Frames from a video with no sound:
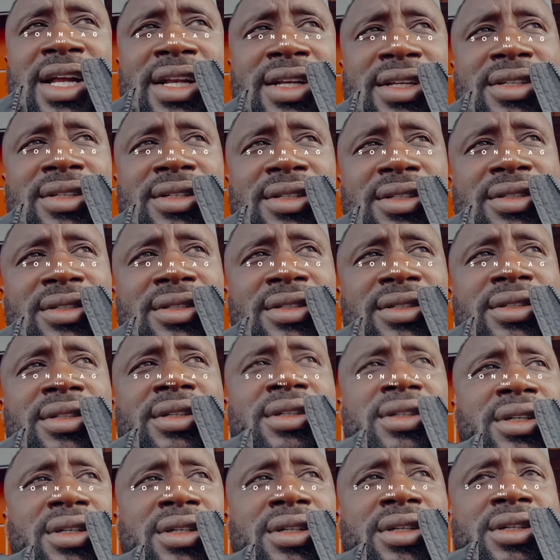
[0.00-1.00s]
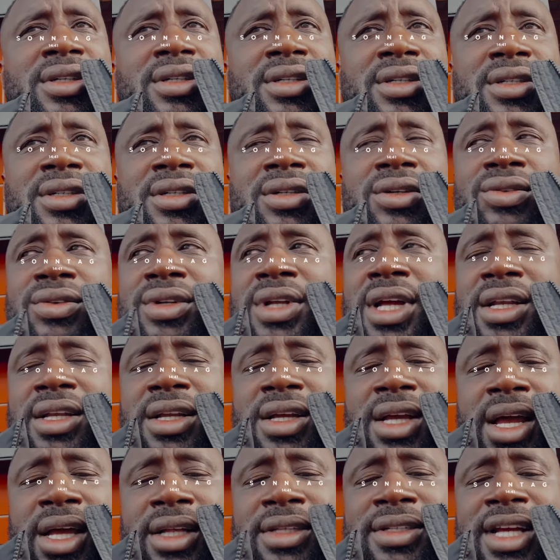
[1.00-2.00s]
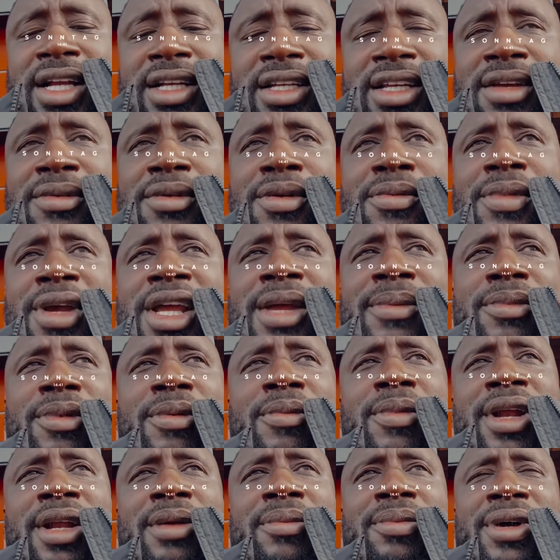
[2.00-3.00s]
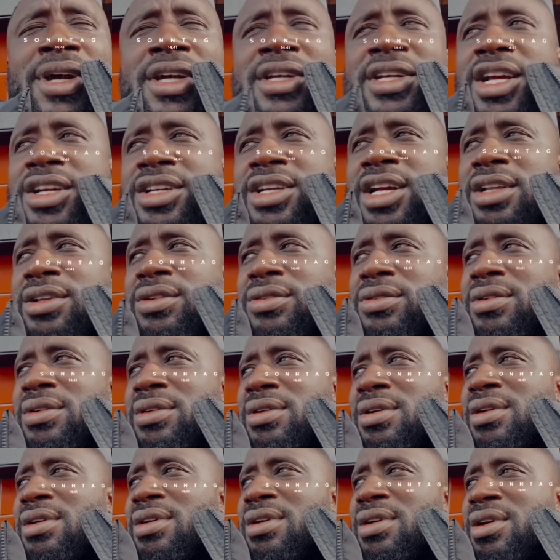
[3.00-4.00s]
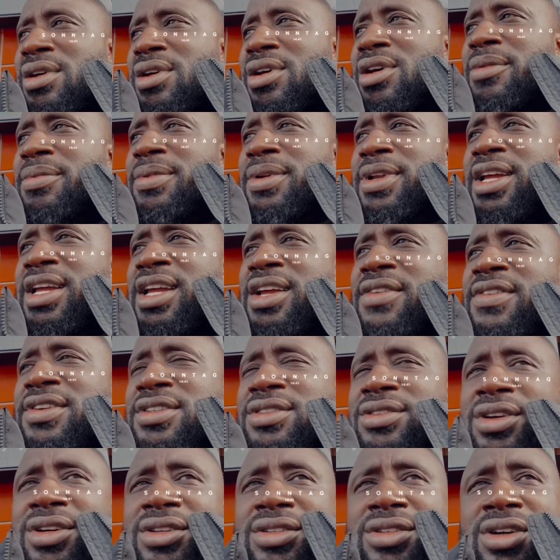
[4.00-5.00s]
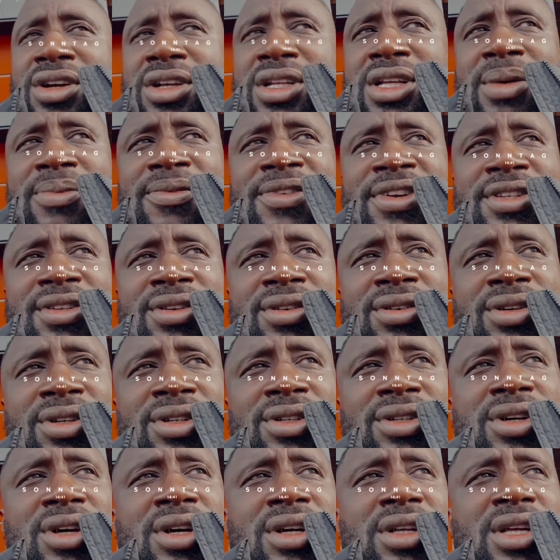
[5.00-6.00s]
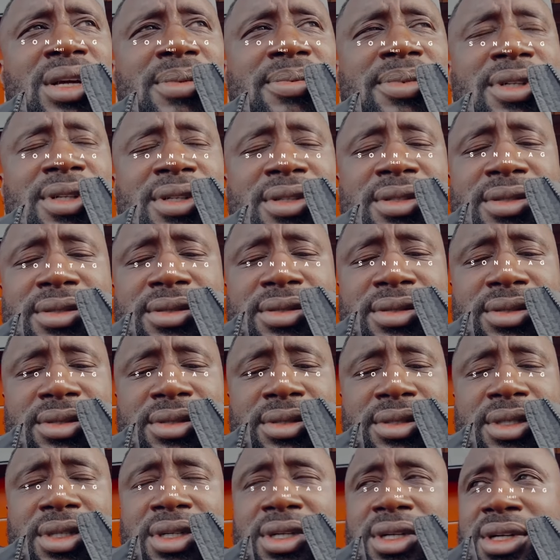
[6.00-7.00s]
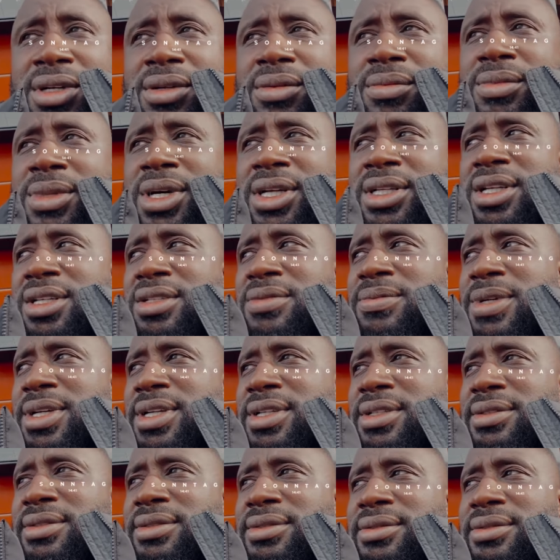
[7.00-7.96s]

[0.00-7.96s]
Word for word: an. Und dann erzählt ihm, mir, gebt mir mal eine Berichterstattung, ob ihr da irgendwas Neues gehört habt, was ihr noch nicht gehört habt. Mach das mal.